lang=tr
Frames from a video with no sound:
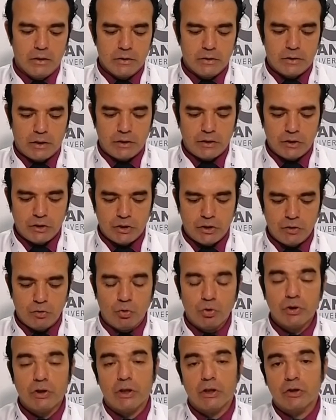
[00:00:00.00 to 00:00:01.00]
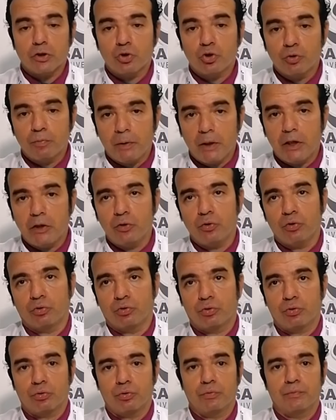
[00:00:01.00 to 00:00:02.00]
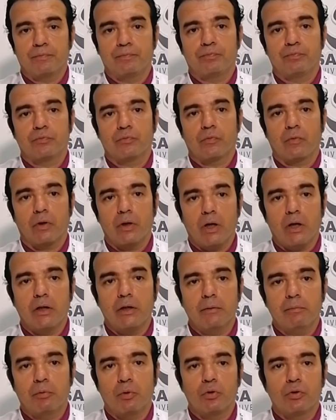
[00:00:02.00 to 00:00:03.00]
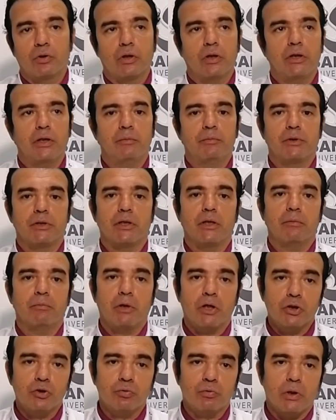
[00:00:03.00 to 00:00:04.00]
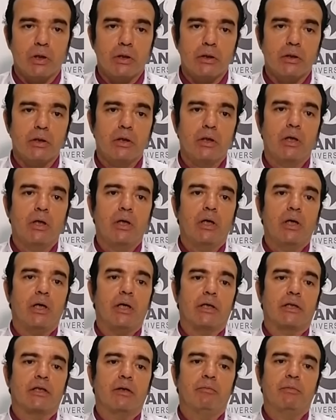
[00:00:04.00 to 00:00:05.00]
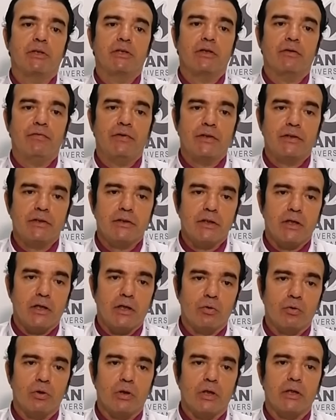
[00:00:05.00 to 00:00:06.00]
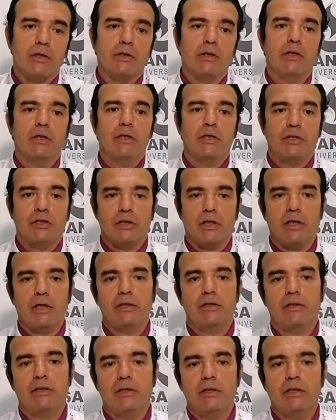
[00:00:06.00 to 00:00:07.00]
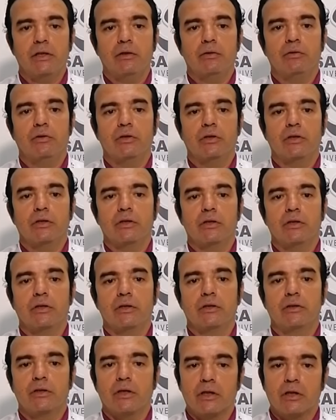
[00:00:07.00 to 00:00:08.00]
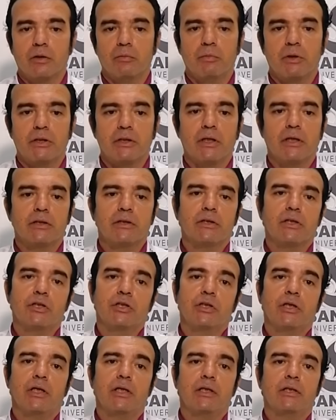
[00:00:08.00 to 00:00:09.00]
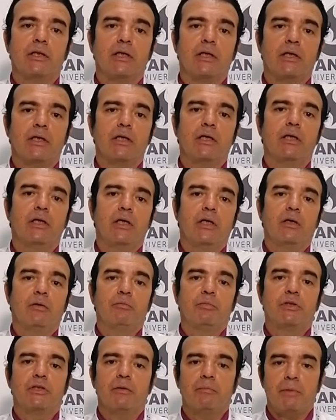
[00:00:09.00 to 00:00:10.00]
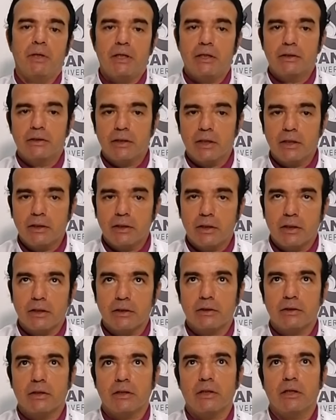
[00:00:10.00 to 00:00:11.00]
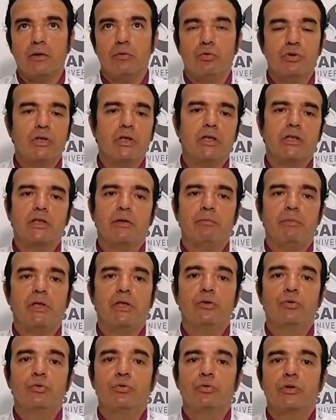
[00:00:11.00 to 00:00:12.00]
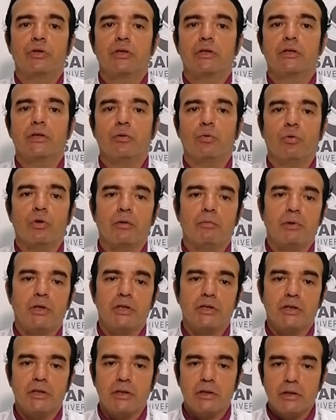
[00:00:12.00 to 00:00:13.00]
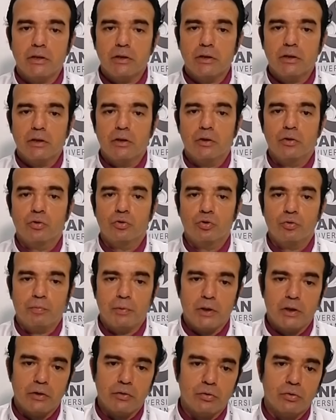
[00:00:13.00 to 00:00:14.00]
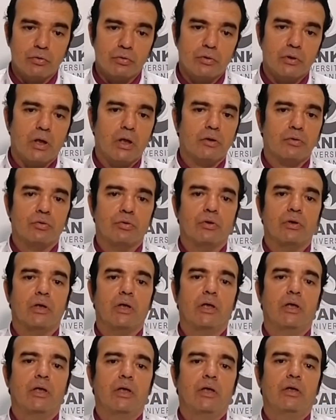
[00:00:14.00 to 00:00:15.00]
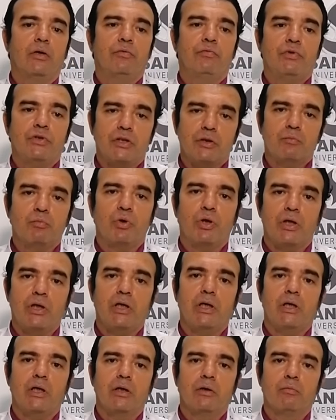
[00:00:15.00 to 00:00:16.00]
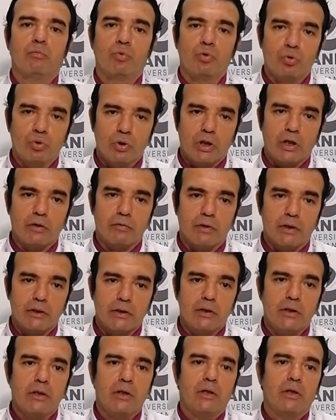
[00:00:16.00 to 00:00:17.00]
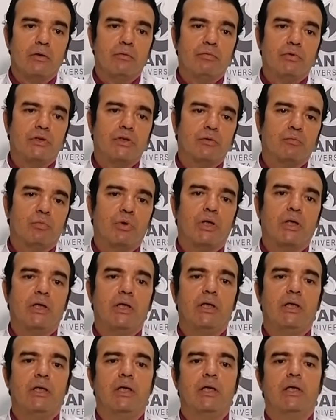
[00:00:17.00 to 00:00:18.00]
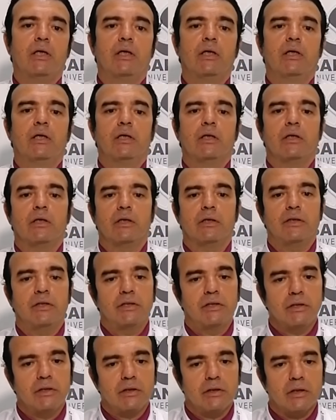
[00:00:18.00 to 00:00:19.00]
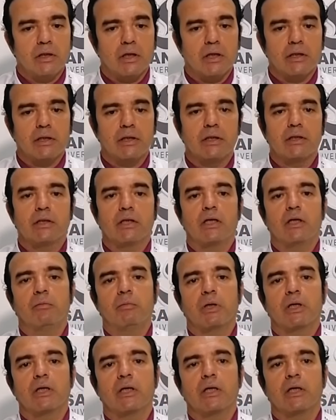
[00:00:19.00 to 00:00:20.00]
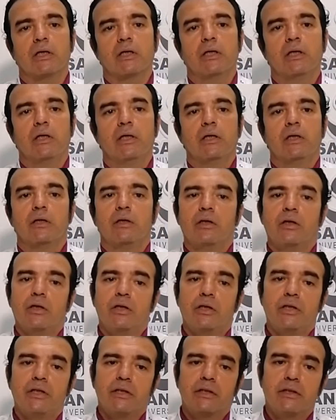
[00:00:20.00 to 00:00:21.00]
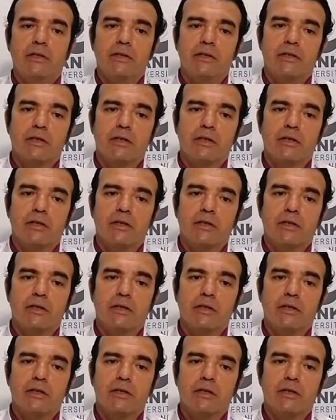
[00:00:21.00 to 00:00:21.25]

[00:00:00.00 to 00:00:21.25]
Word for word: Tanı için öncelikle şüpheleniyoruz. Yani polikliniğimize başvuran, eklem mesafesinde ağrı olan, hikayesini e, takılma tarzında şikayetlerle bize belirten hastada öncelikle menisküs yırtığı olabileceğini şüpheleniyoruz. Daha sonra fizik muayene bulguları var. Fizik muayene ile e, dizin hareketlerine bakarak e, yırtığı